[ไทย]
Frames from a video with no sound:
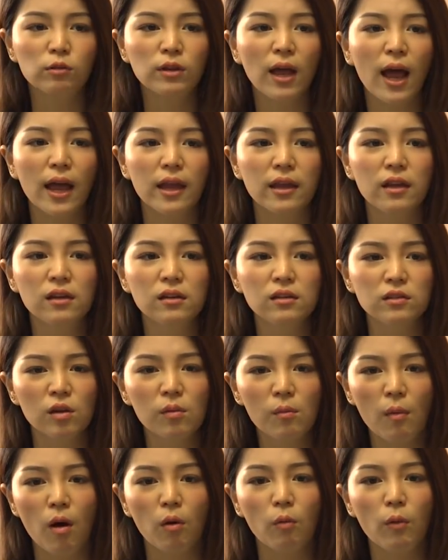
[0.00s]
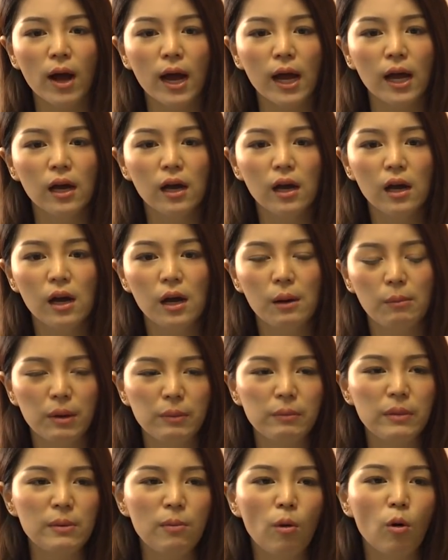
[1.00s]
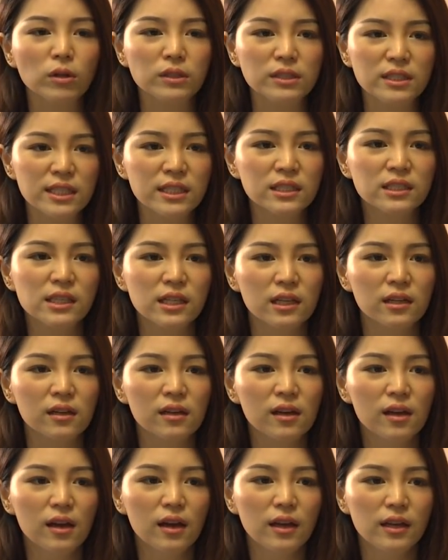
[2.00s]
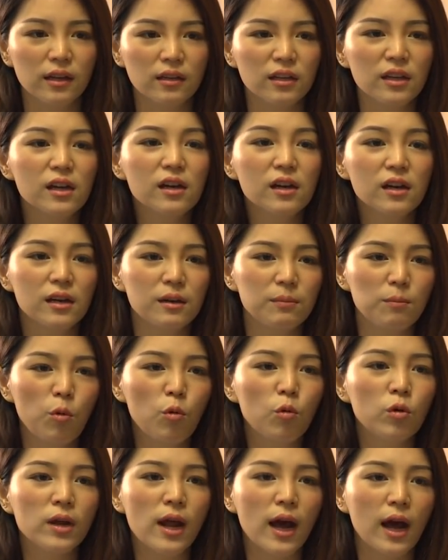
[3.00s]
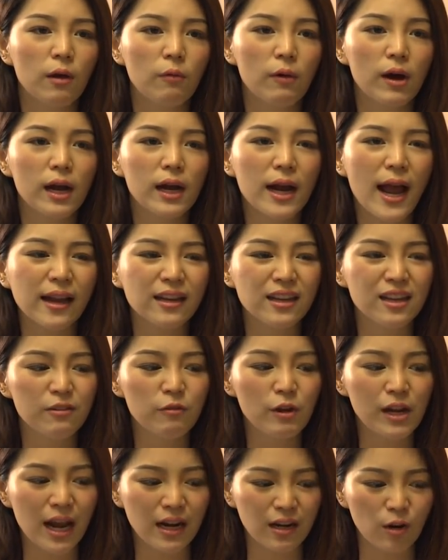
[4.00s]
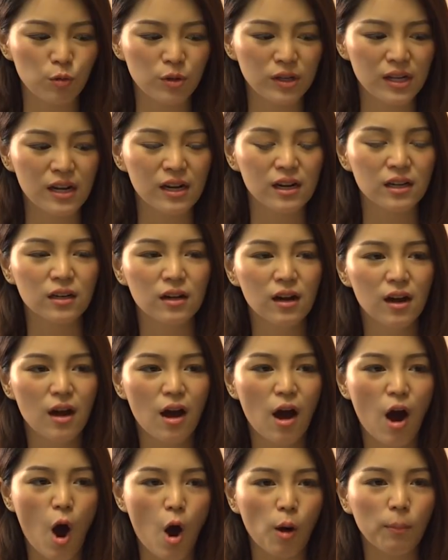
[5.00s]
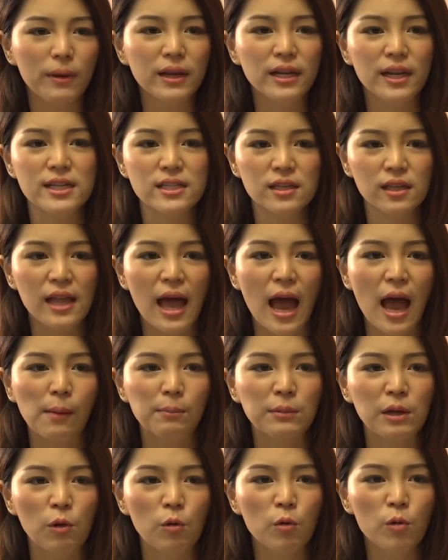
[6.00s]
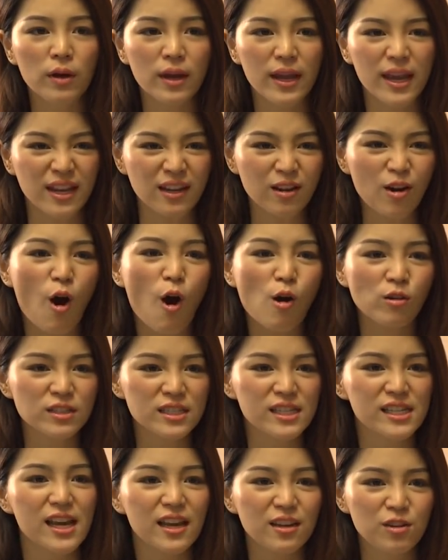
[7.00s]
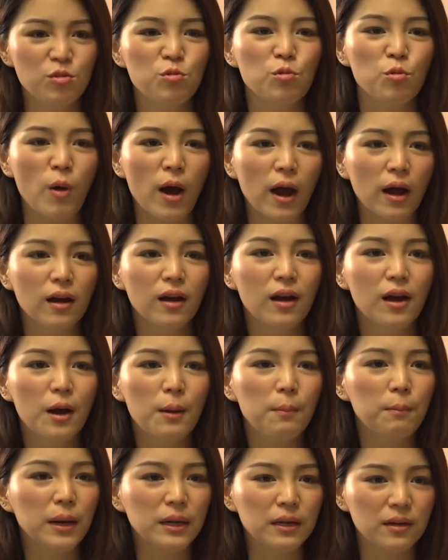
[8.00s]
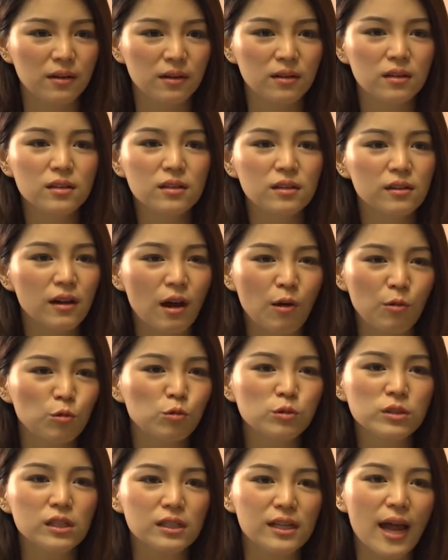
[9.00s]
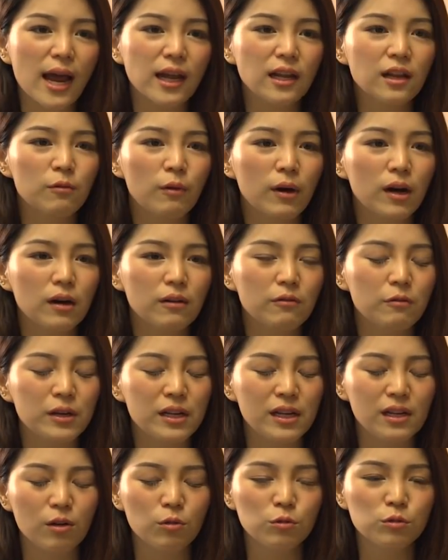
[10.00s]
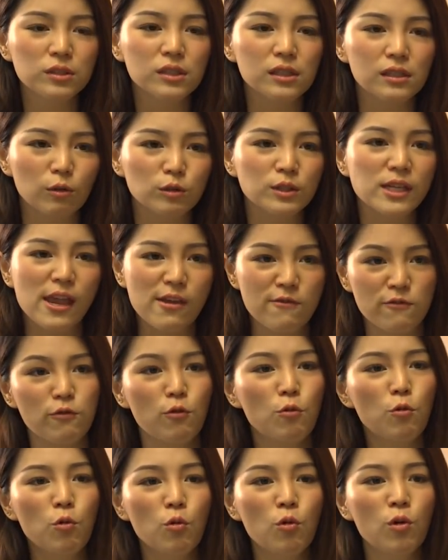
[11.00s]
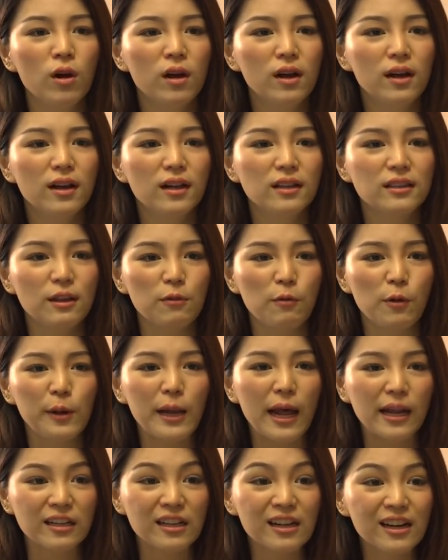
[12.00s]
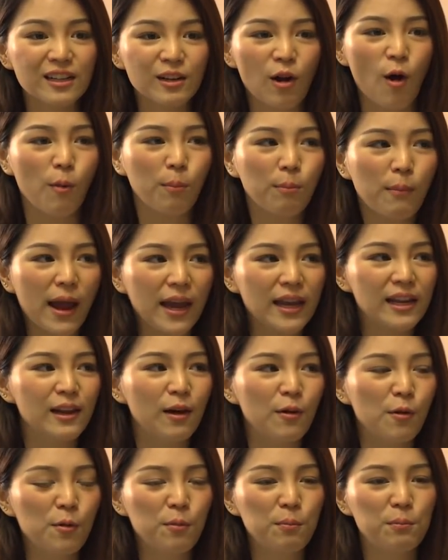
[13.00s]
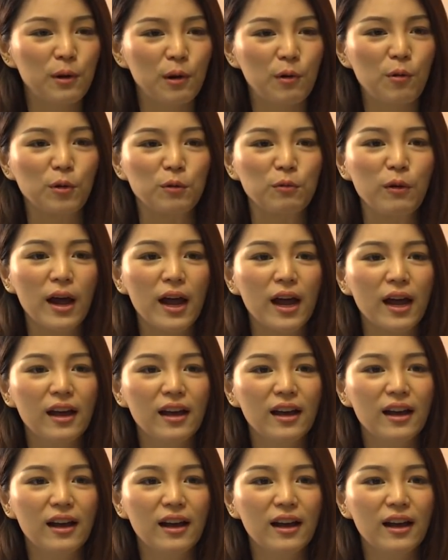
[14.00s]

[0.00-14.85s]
ชาวไทย คือต้องบอกว่ามันมีผลจริง ๆ อย่างที่เคยพูดอะค่ะว่าการที่เวลาเราเดินออกไปในสนาม แล้วเห็นกองเชียร์อยู่อะมันคือเรารู้สึกได้เลยว่า วันนี้เรารู้สึกเราใจฟู แต่เวลาเดินออกไปแล้วปรากฏว่า